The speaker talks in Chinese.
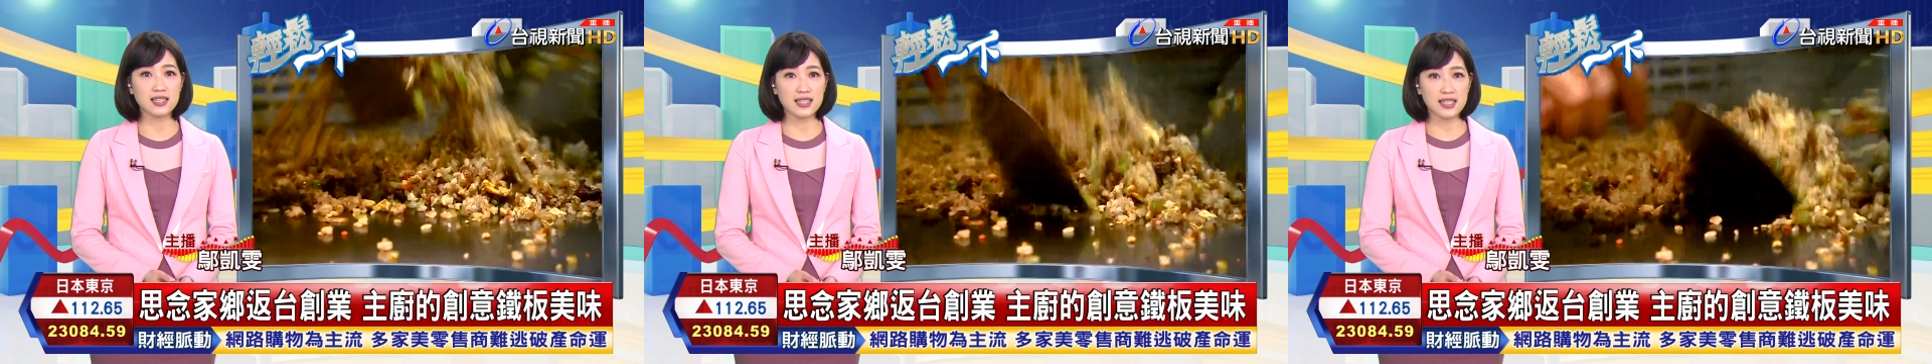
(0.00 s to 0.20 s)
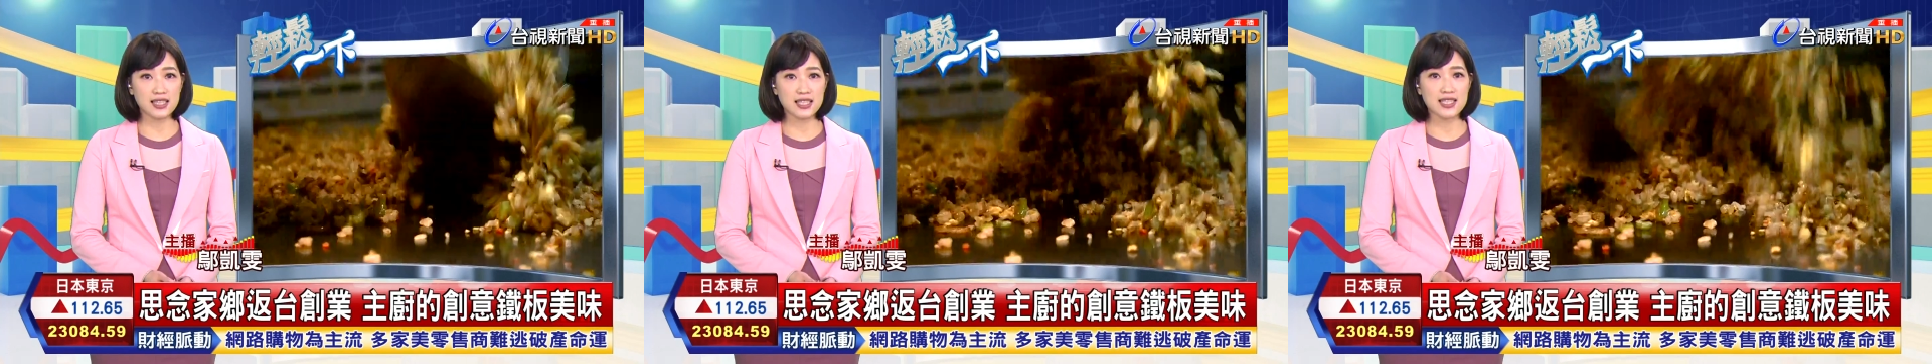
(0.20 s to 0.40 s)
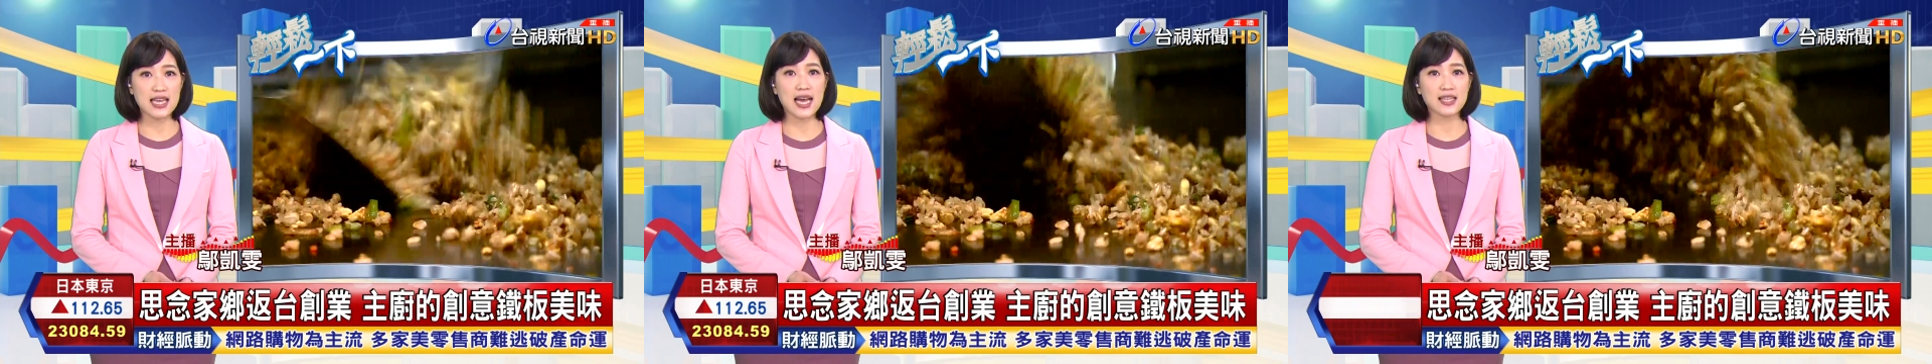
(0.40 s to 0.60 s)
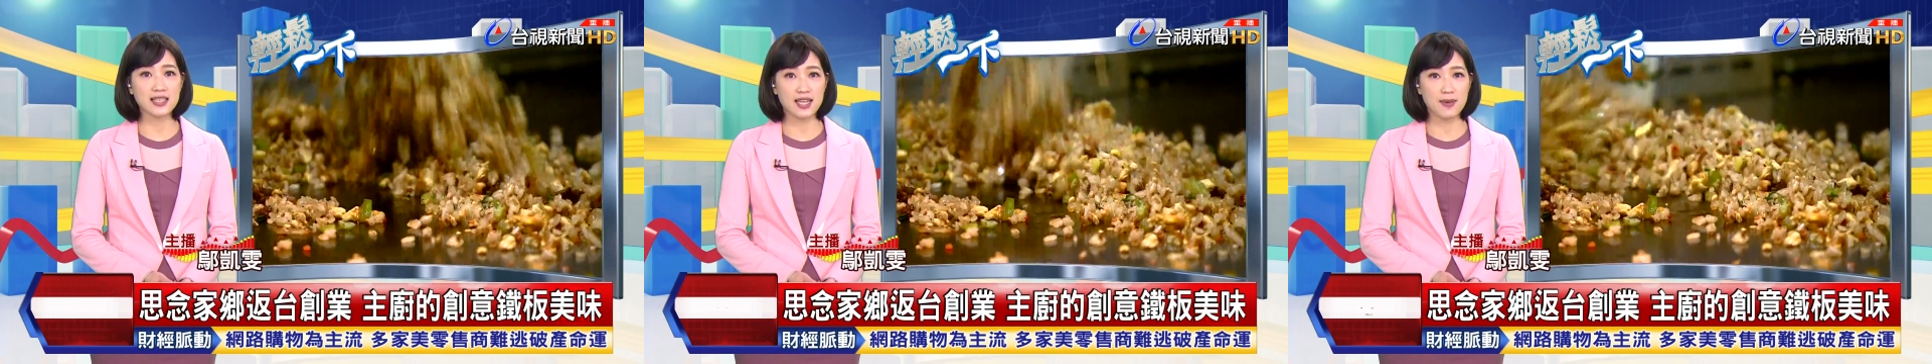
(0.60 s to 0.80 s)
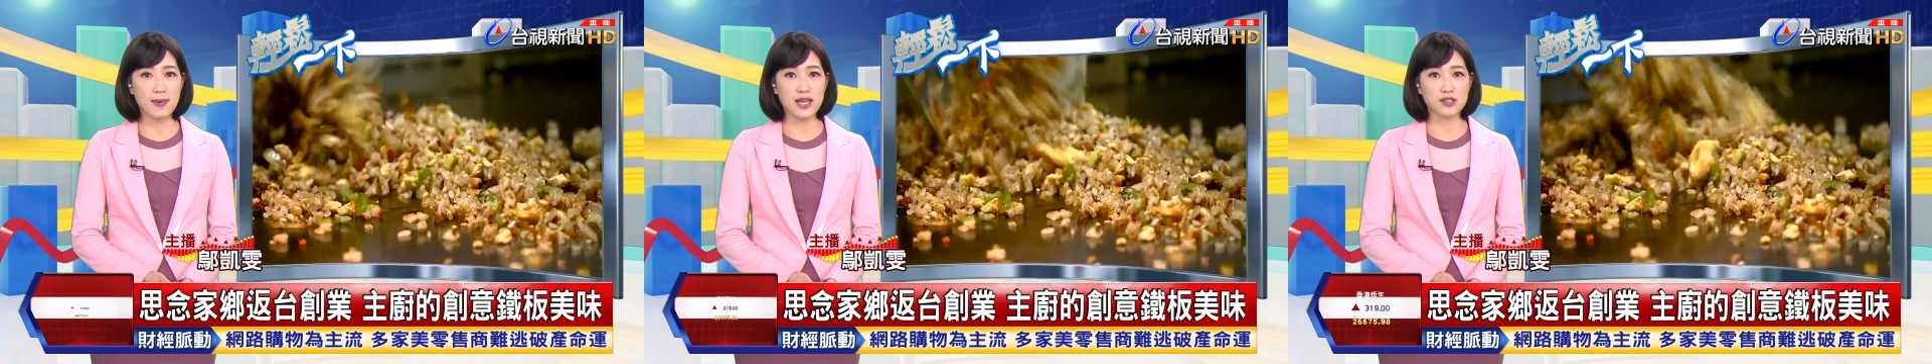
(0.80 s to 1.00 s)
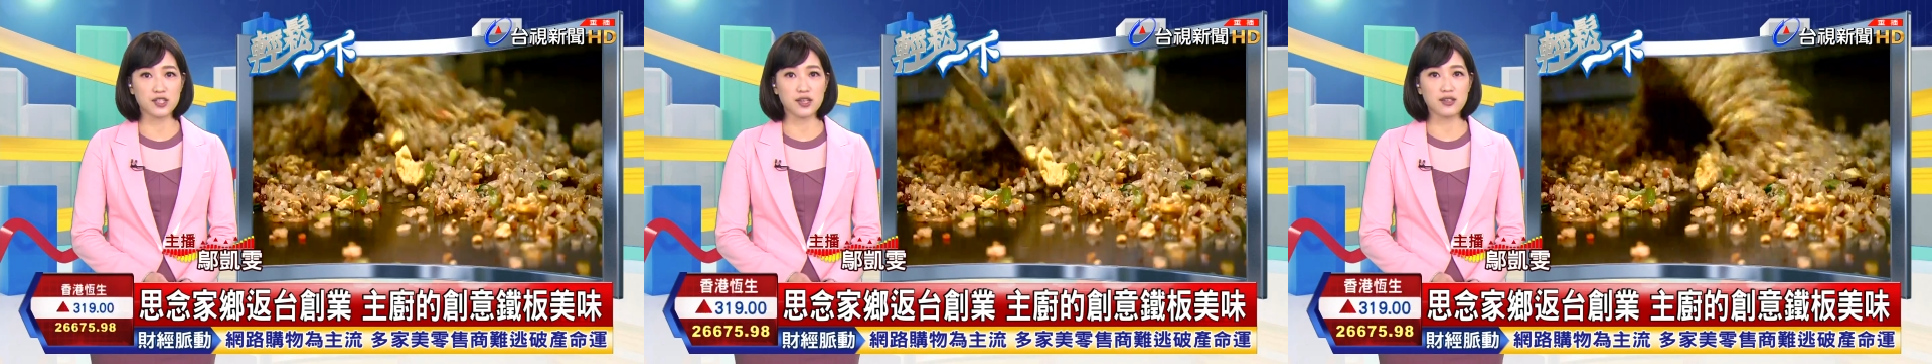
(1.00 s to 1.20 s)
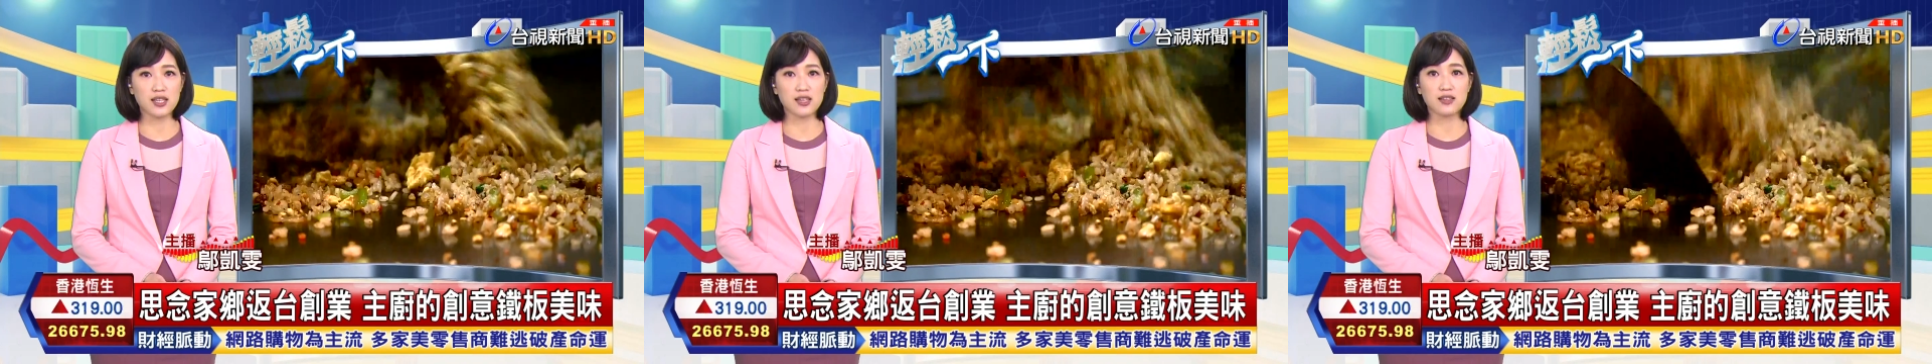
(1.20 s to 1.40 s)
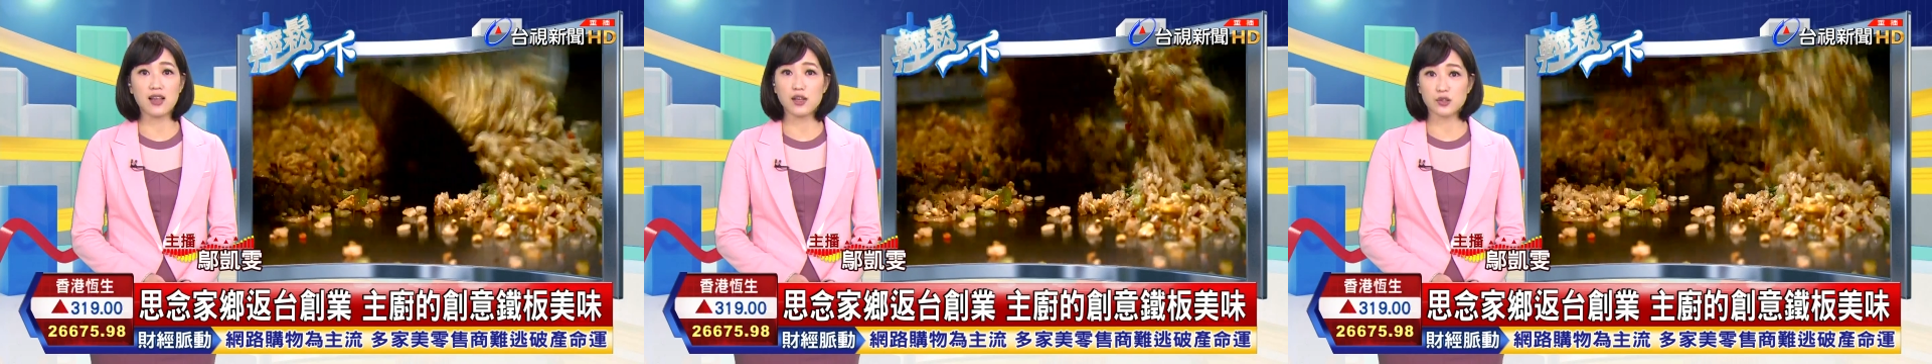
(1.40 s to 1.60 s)
第一家铁板烧
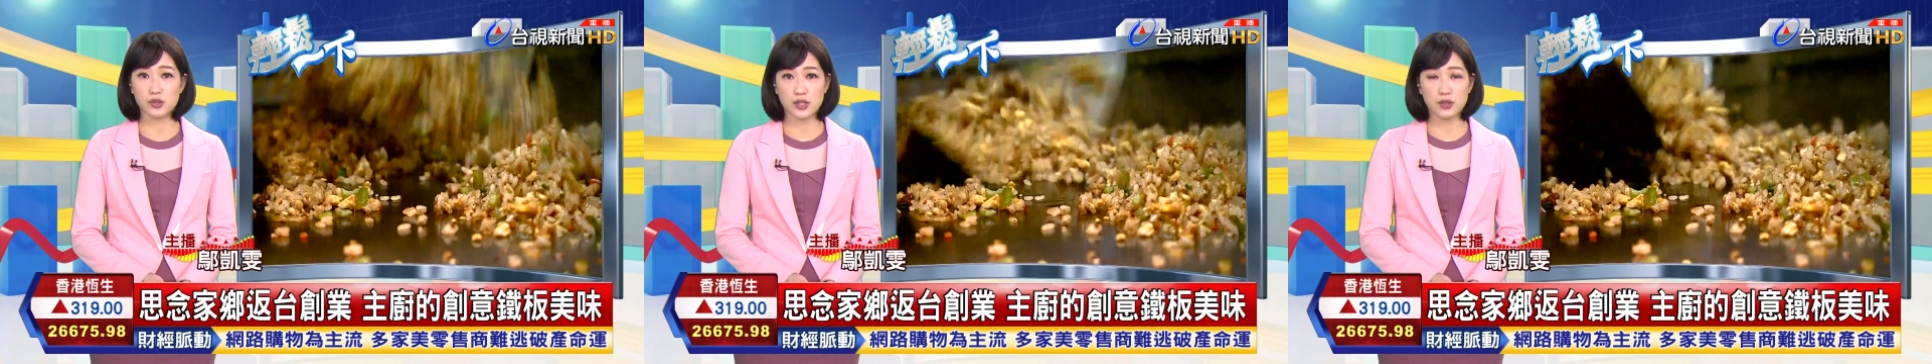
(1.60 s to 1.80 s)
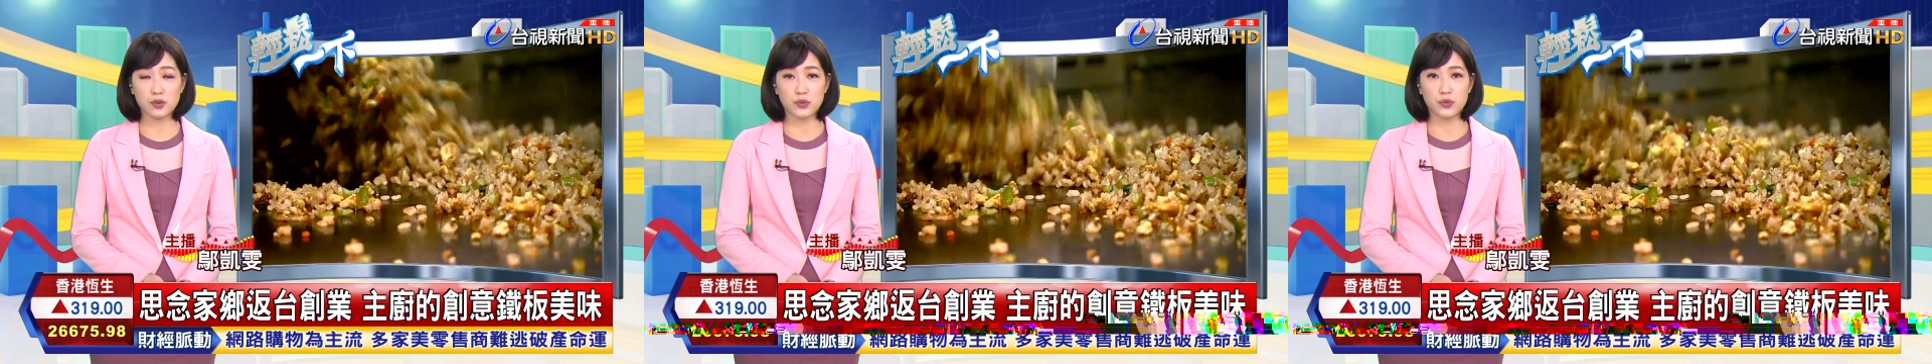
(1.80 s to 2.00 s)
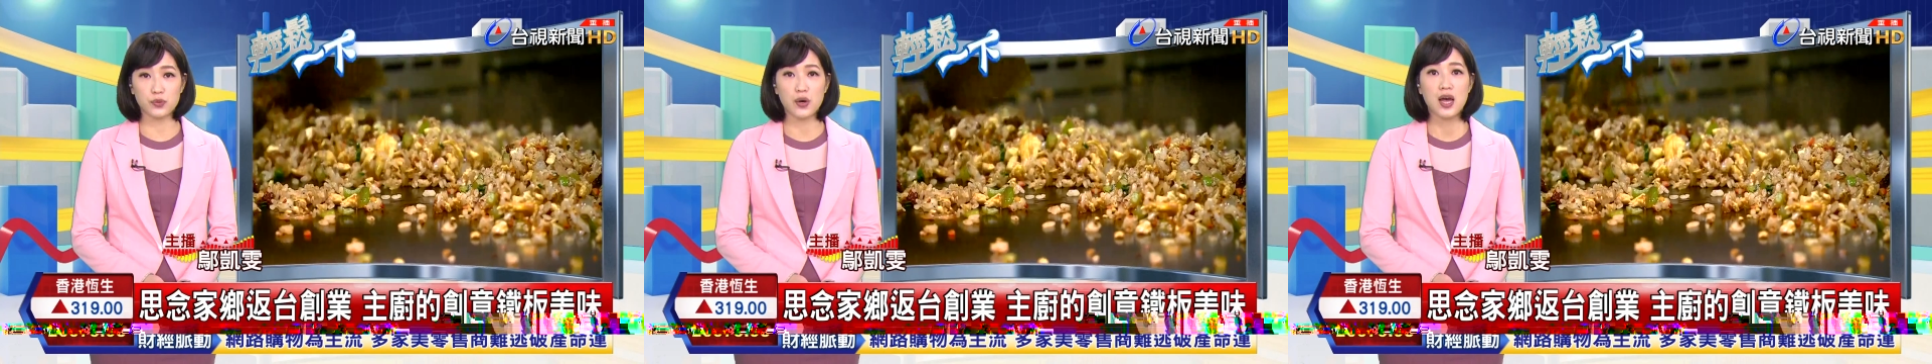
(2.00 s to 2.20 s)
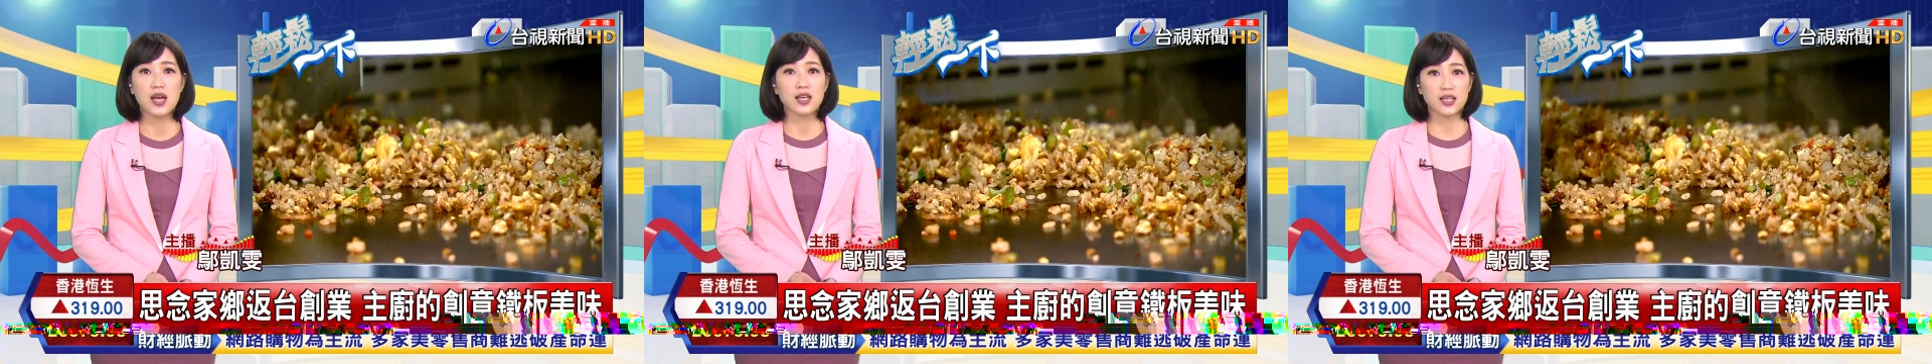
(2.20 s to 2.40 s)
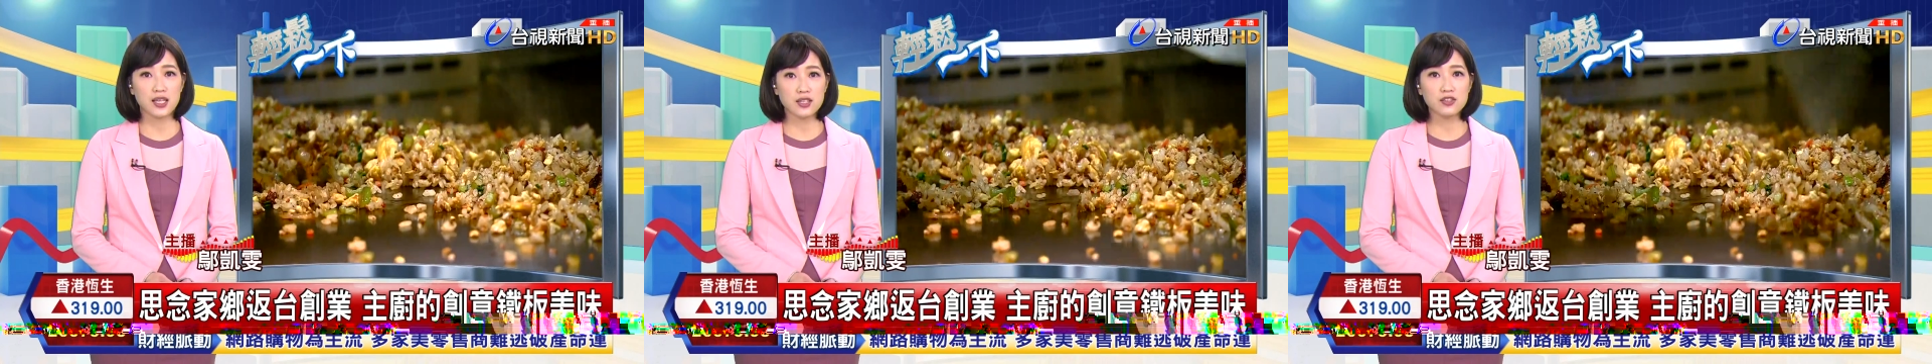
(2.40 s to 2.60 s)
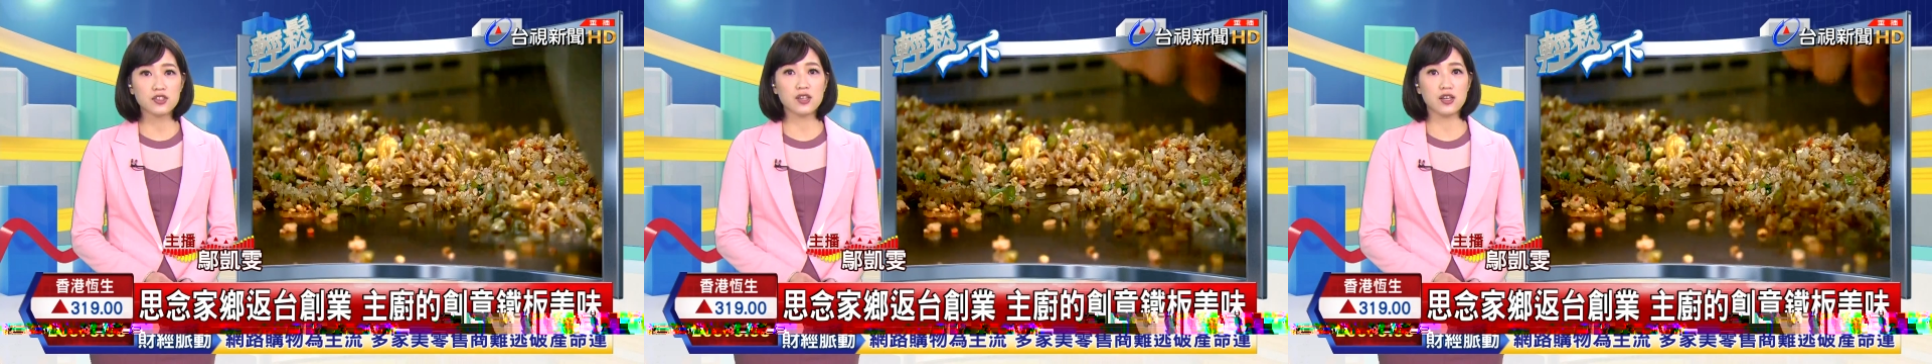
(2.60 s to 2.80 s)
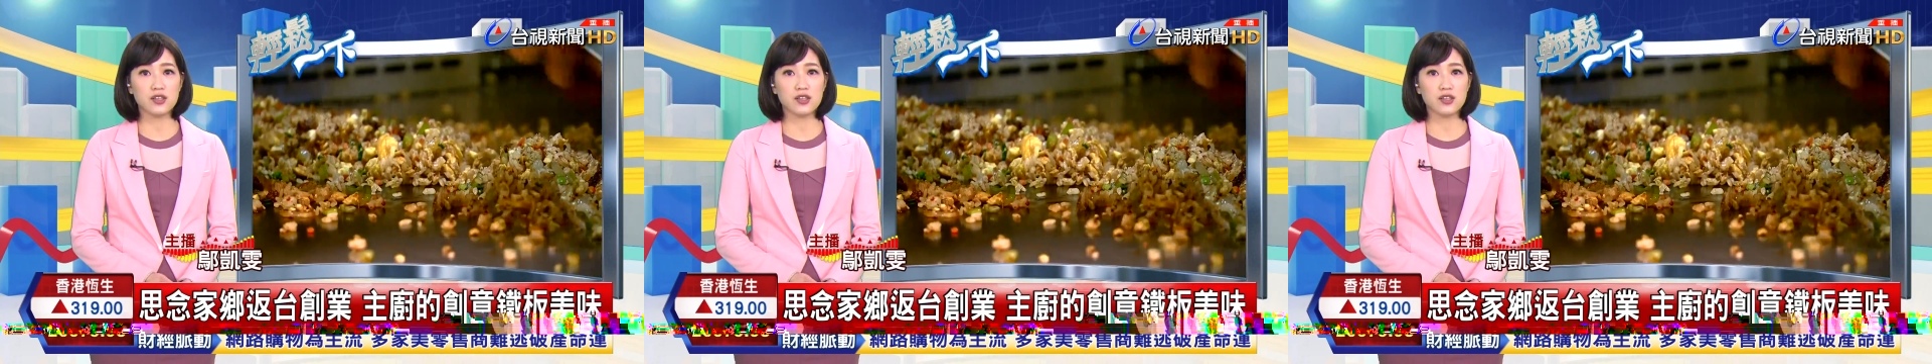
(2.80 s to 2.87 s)
店当学徒，跟着